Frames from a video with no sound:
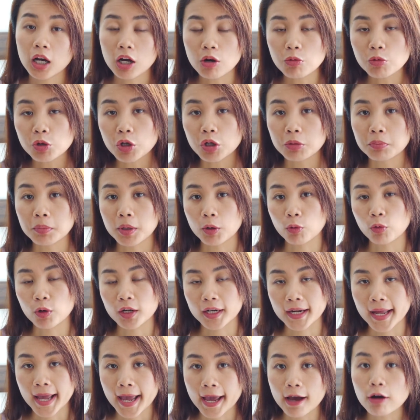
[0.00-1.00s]
à, không cần mặc
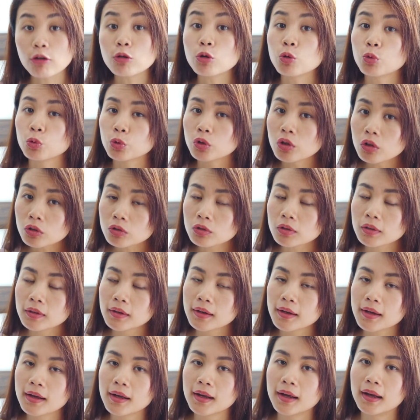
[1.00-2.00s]
quần áo ngủ nút
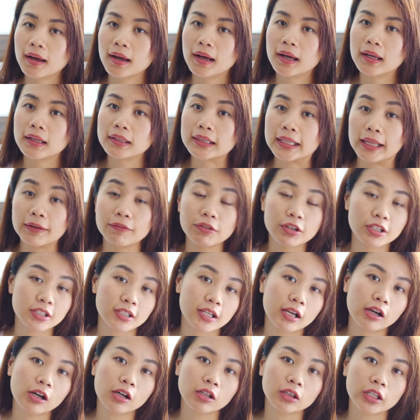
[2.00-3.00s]
à, tại
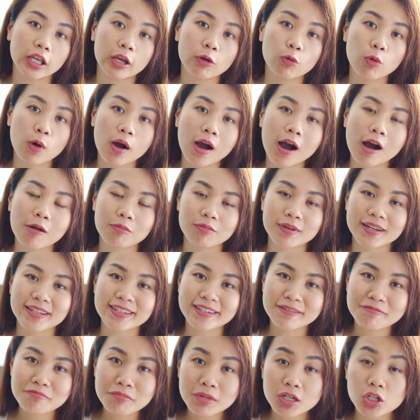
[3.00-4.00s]
vì sao theo khoa học
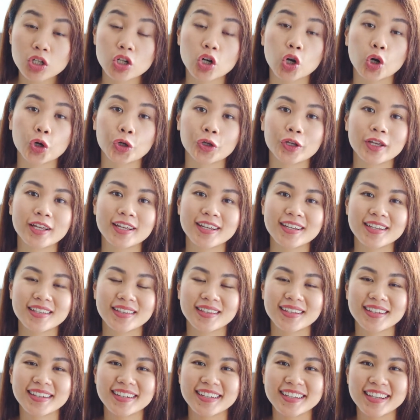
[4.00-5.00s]
đã chứng minh rồi
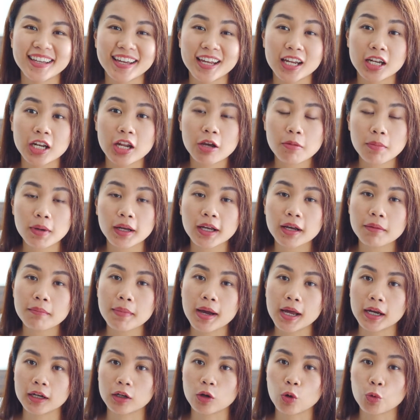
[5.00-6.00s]
thì à, nếu mà
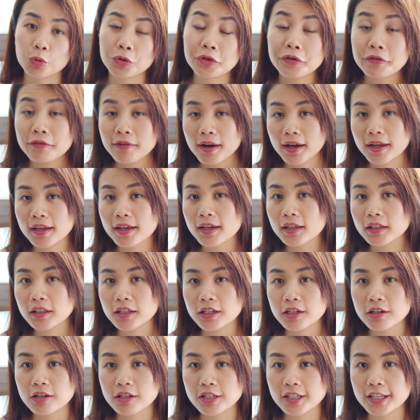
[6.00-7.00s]
các bạn ngủ như vậy
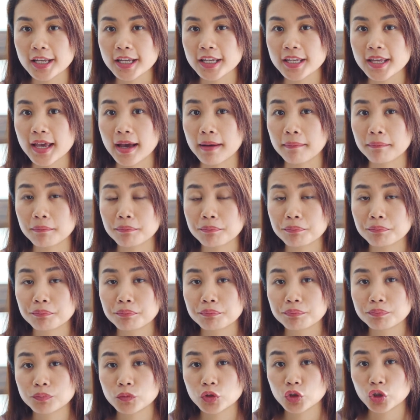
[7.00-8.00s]
á, thì nó sẽ giảm
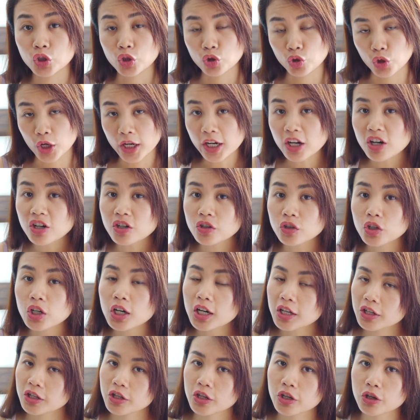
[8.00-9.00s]
stress hơn
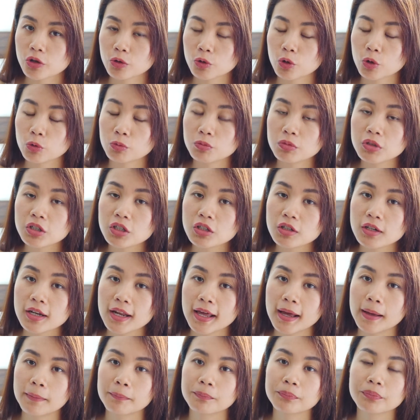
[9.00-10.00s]
rất là nhiều cũng
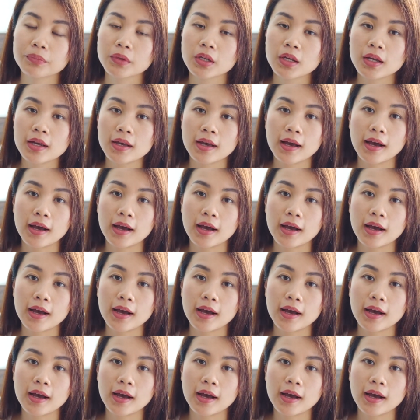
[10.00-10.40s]
như là